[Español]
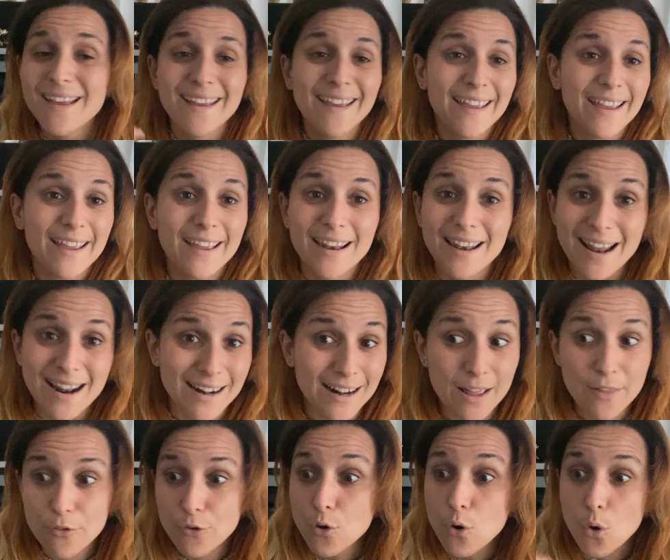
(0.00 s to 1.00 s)
eh, la
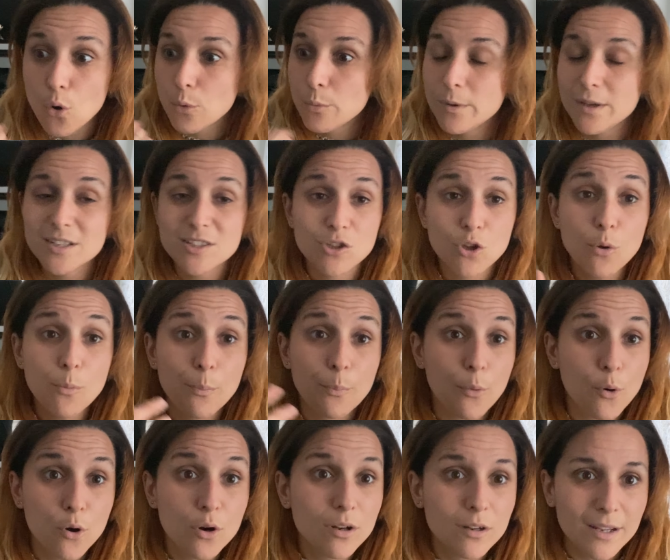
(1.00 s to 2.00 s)
radio o visto
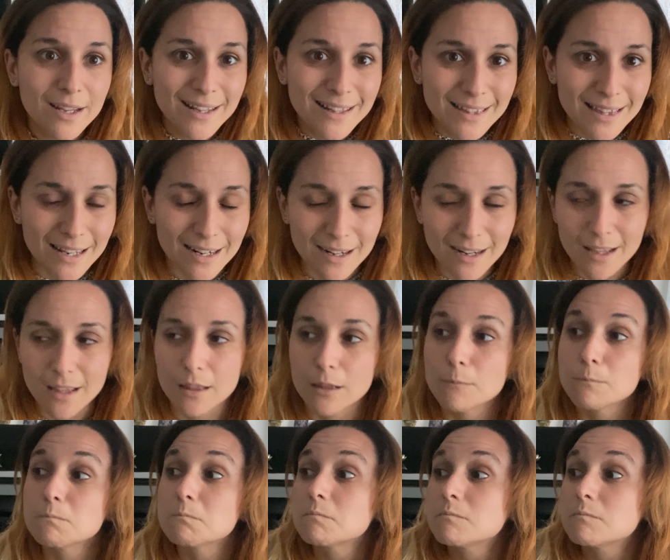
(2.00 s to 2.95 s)
por internet.